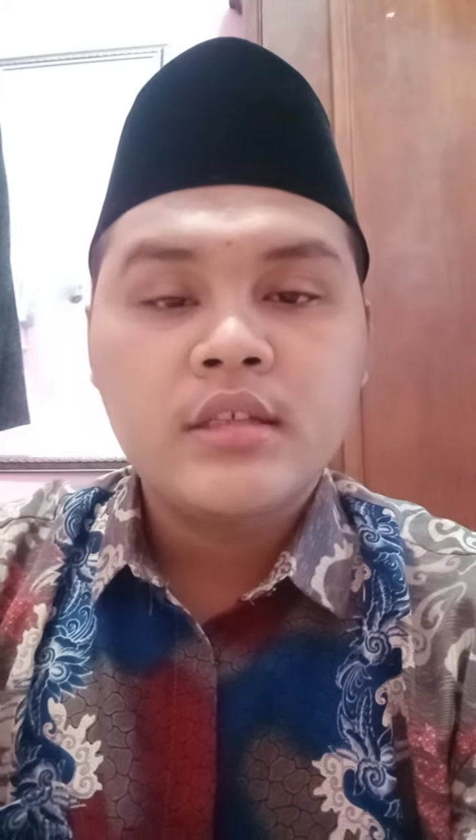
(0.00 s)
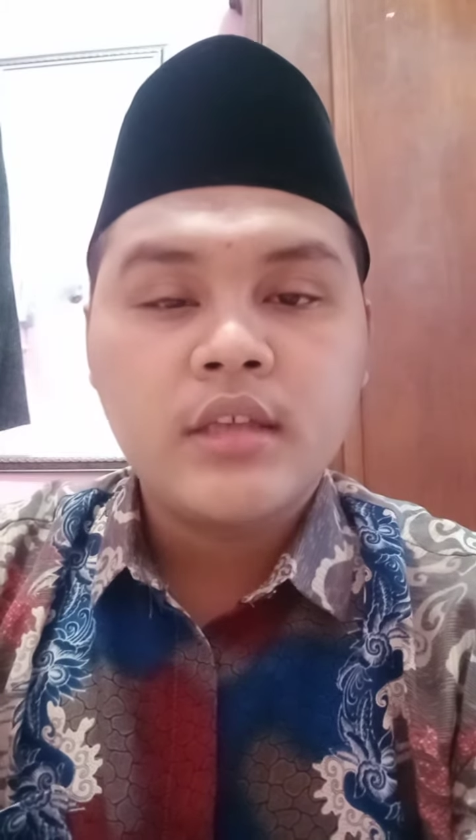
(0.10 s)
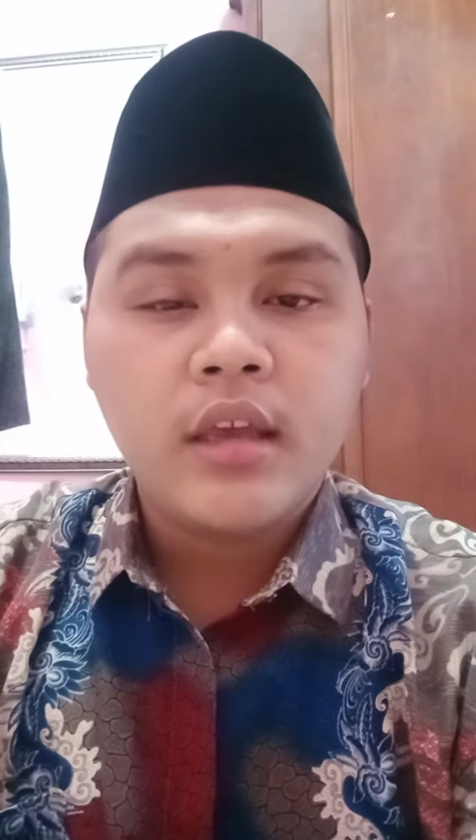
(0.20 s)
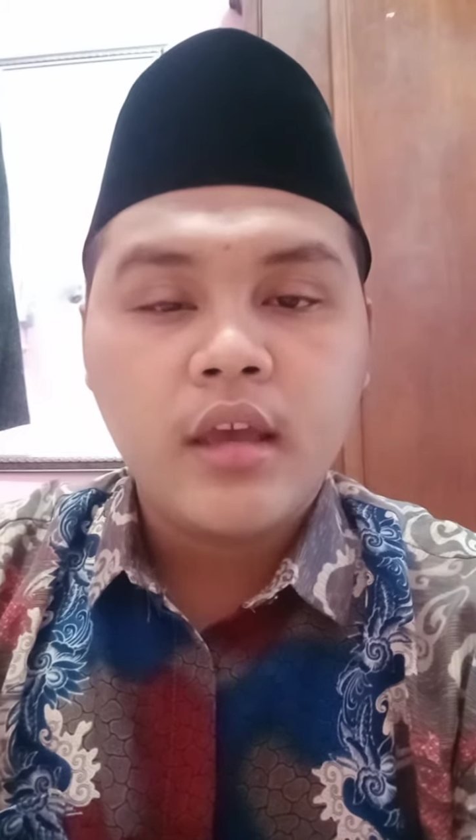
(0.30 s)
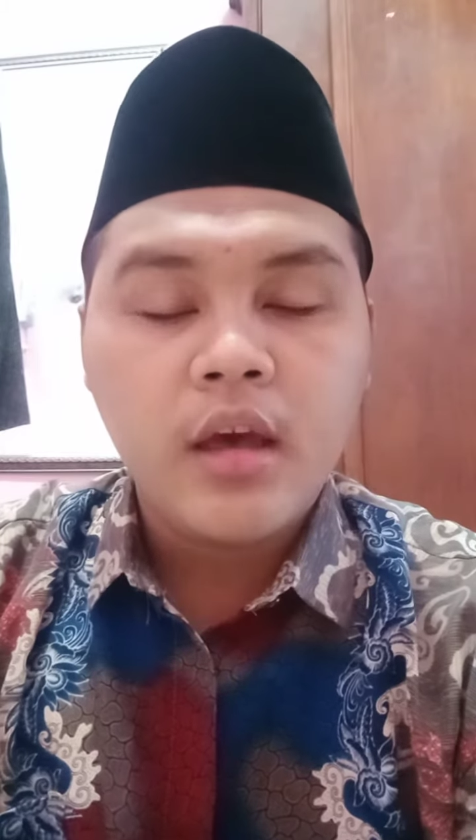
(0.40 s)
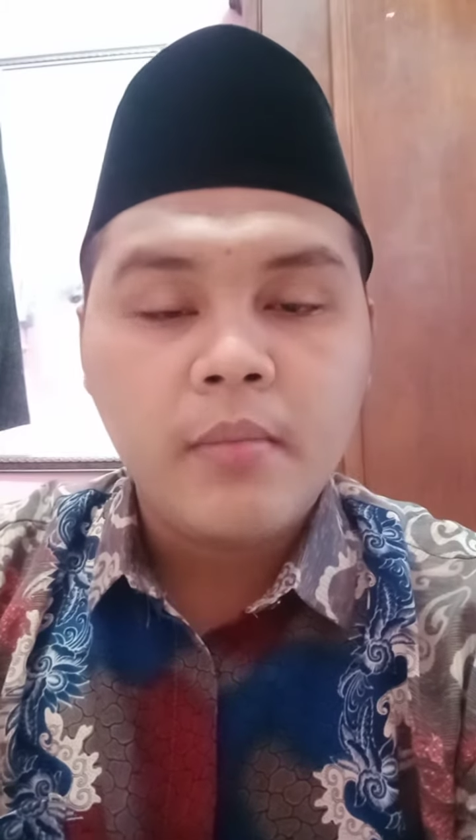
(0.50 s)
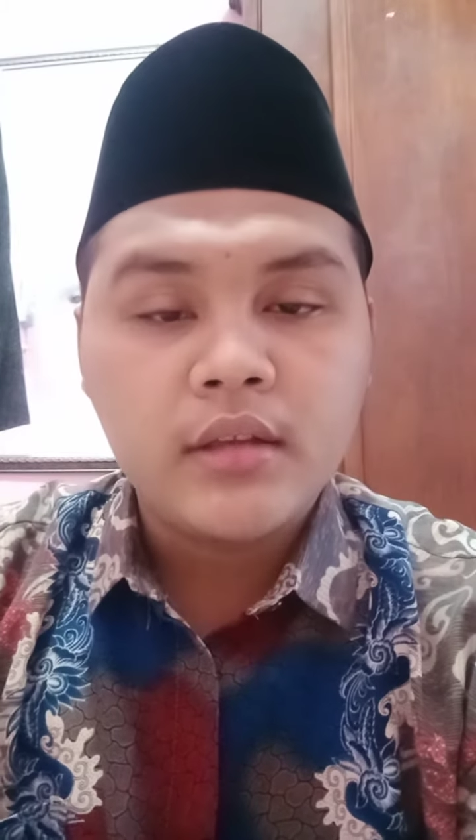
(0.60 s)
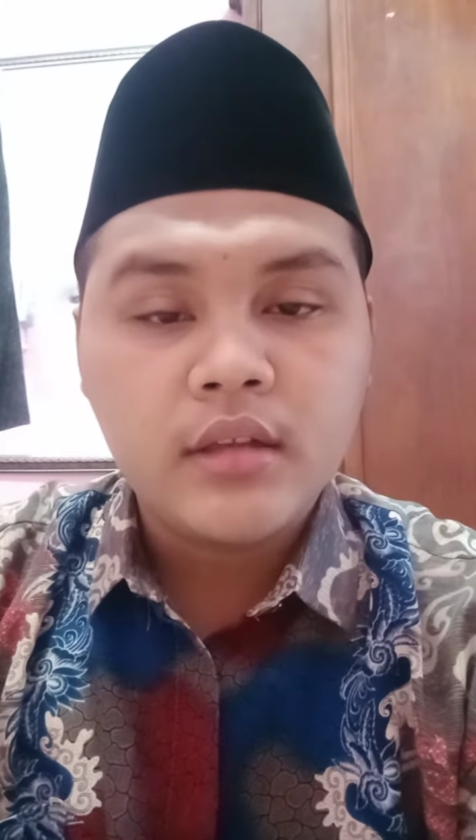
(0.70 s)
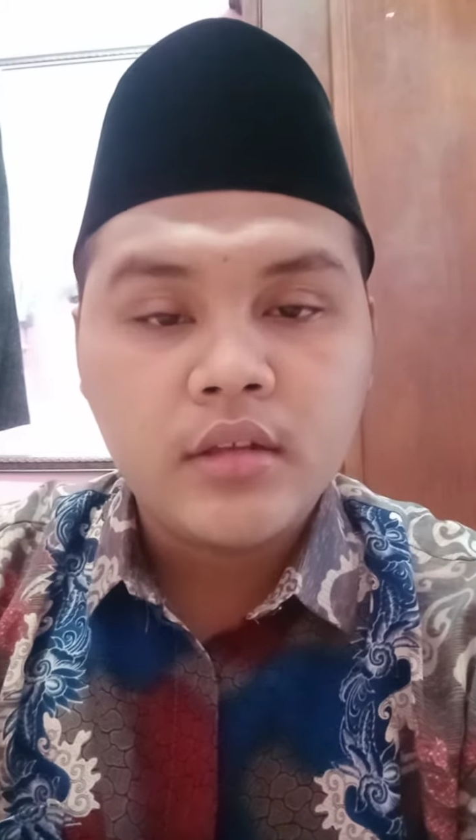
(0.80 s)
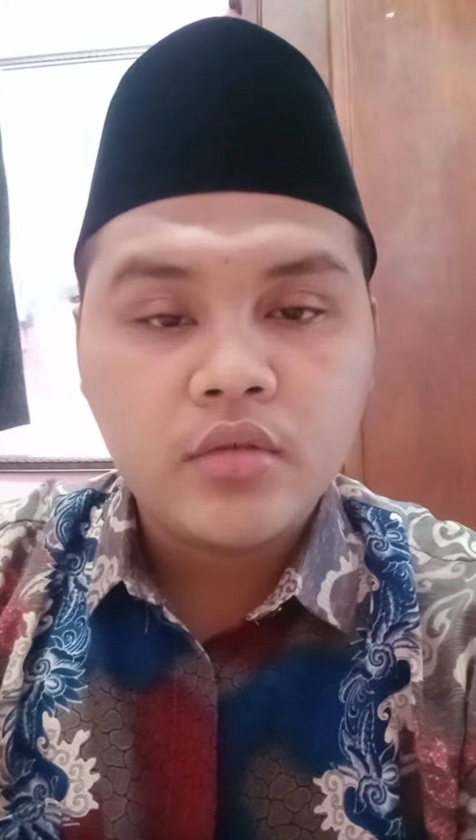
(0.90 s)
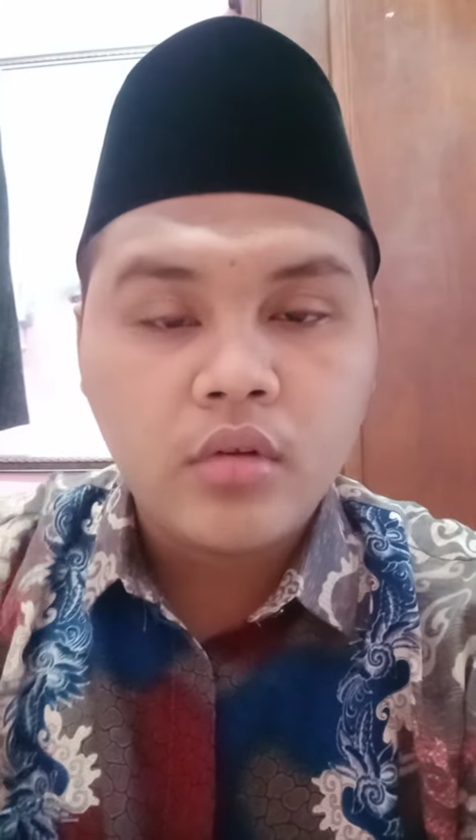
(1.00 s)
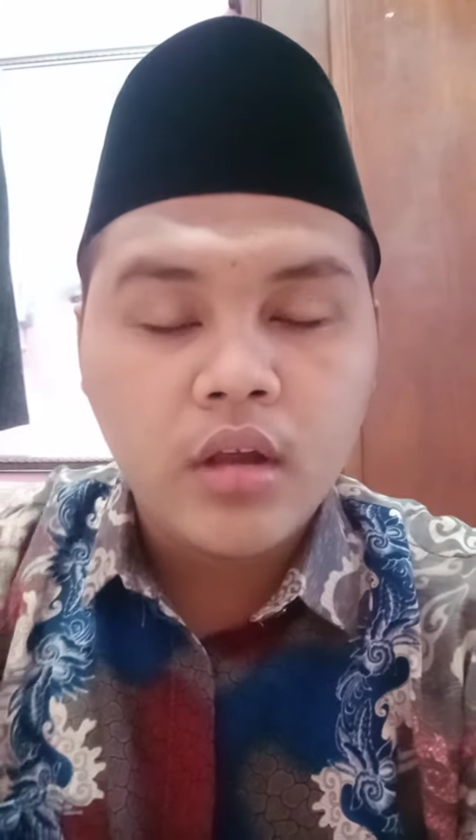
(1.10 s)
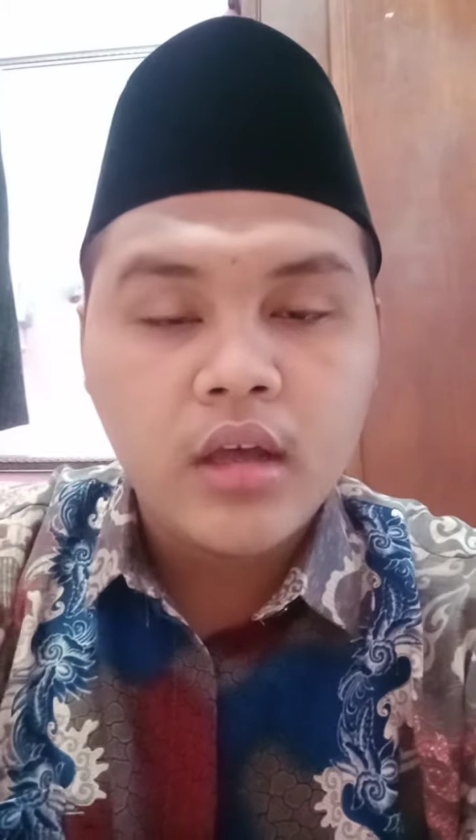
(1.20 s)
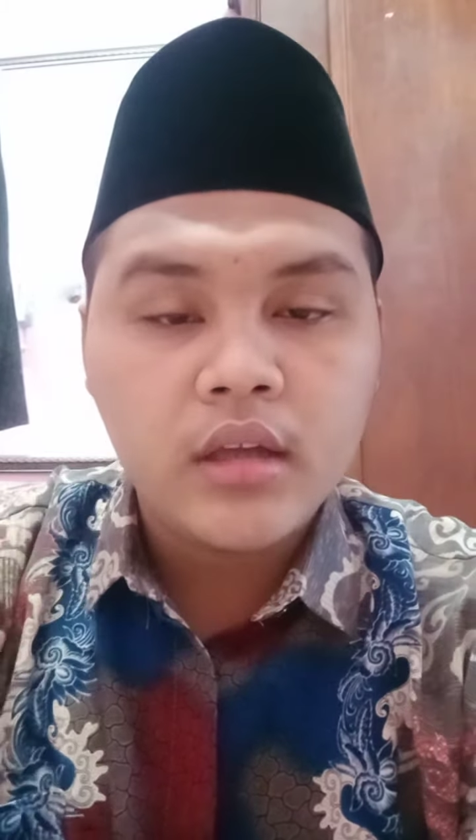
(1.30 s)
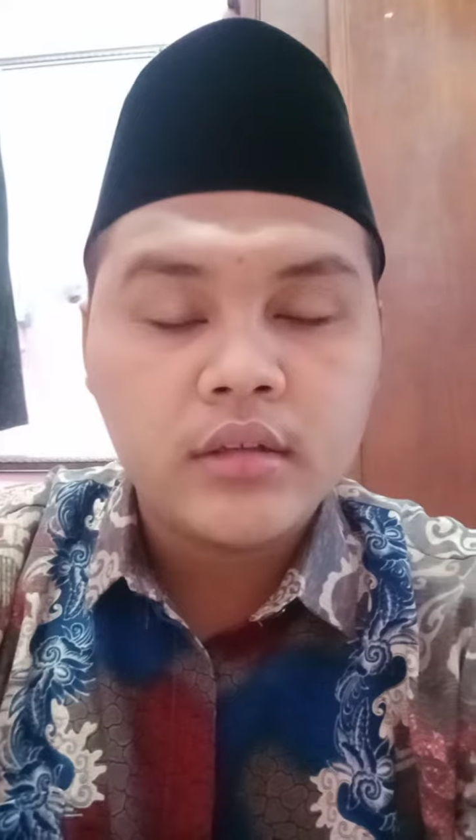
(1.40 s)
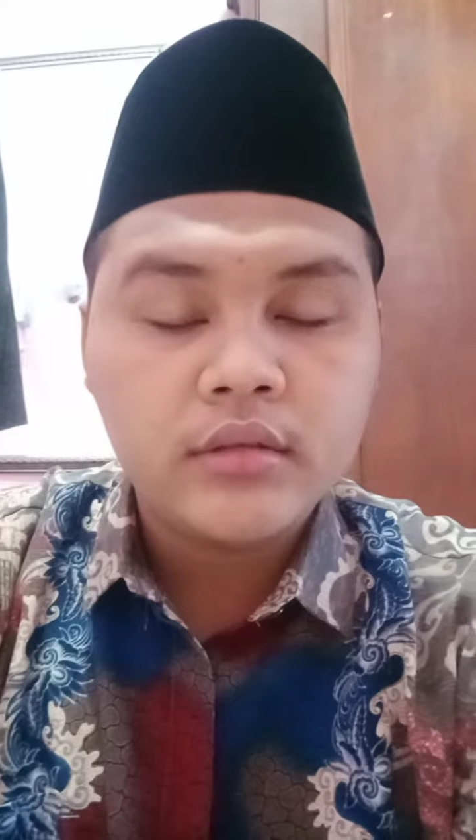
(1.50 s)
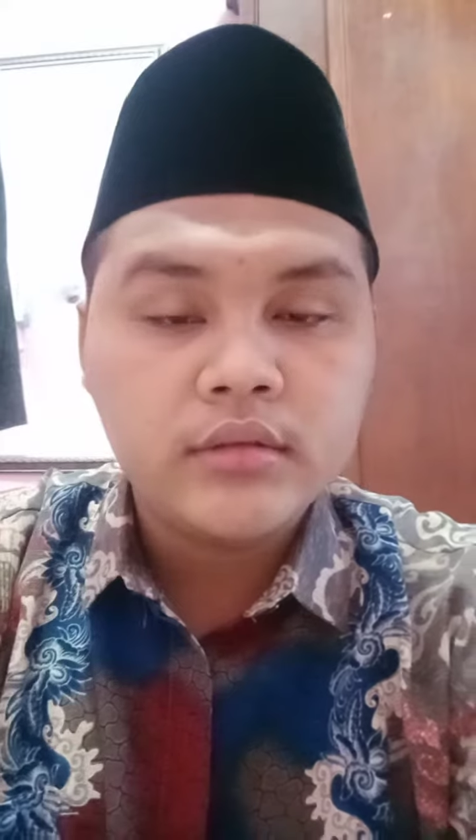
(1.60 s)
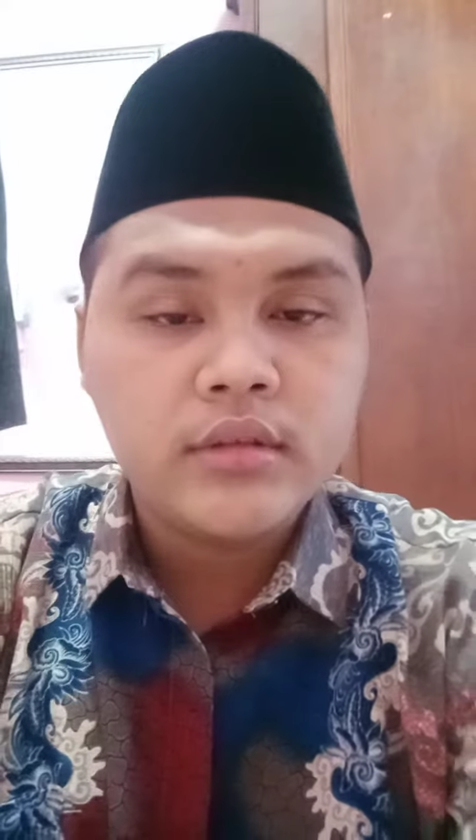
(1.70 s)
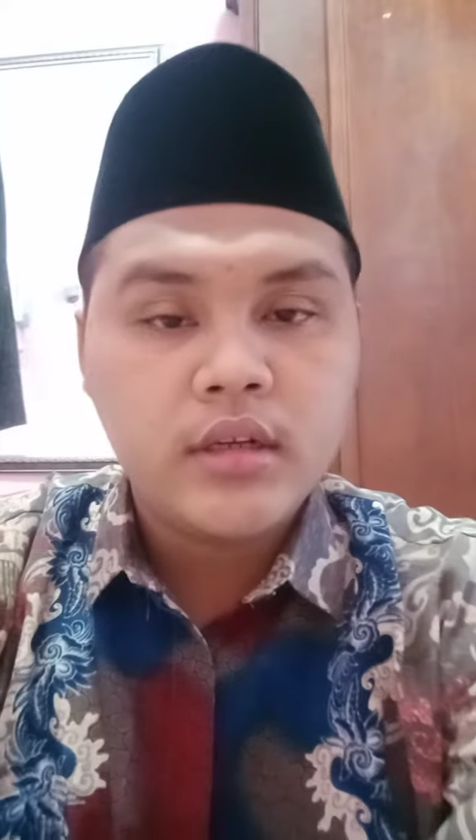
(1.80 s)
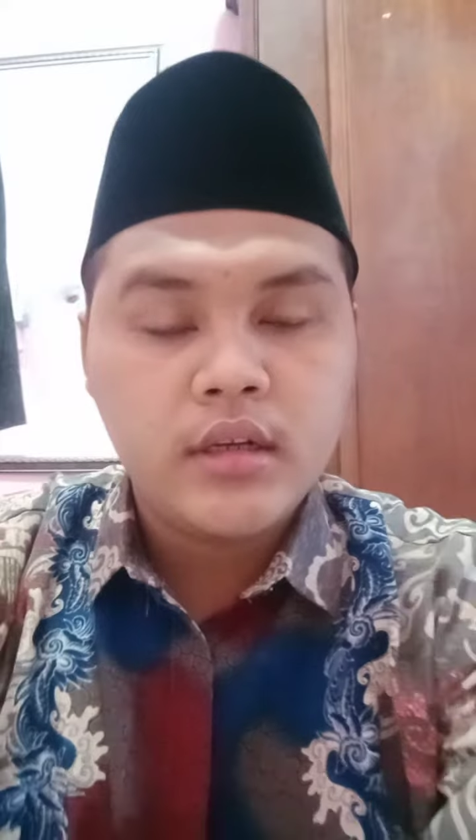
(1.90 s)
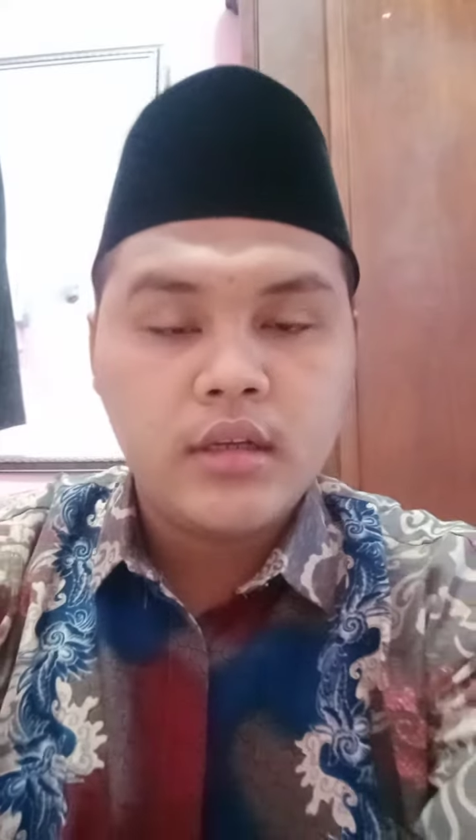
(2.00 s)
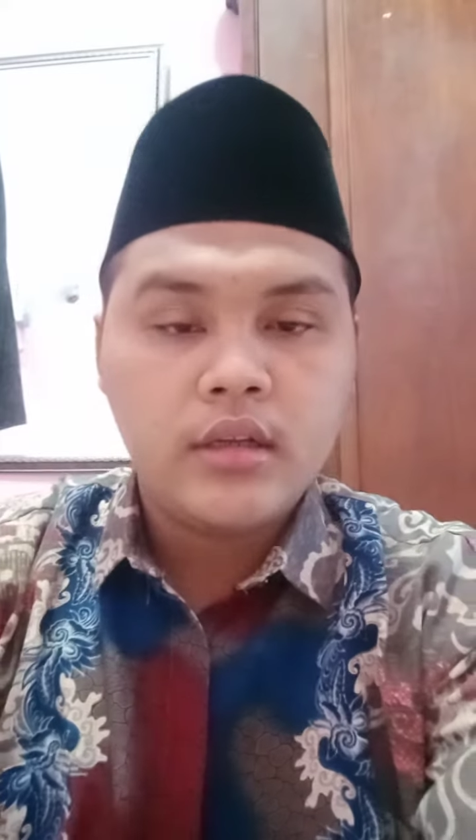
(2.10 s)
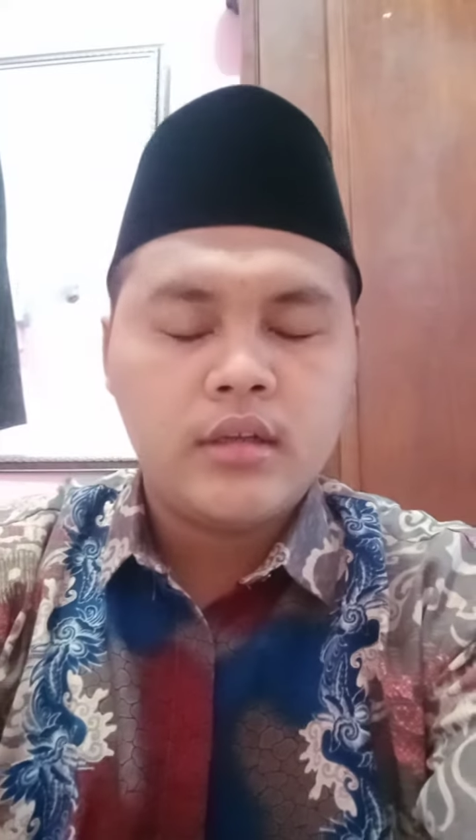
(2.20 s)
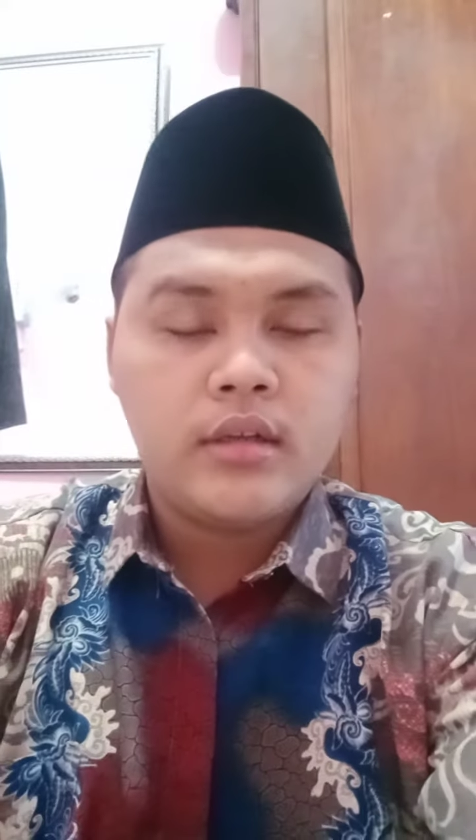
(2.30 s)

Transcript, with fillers: Saya Ahmad Adi Solhan dari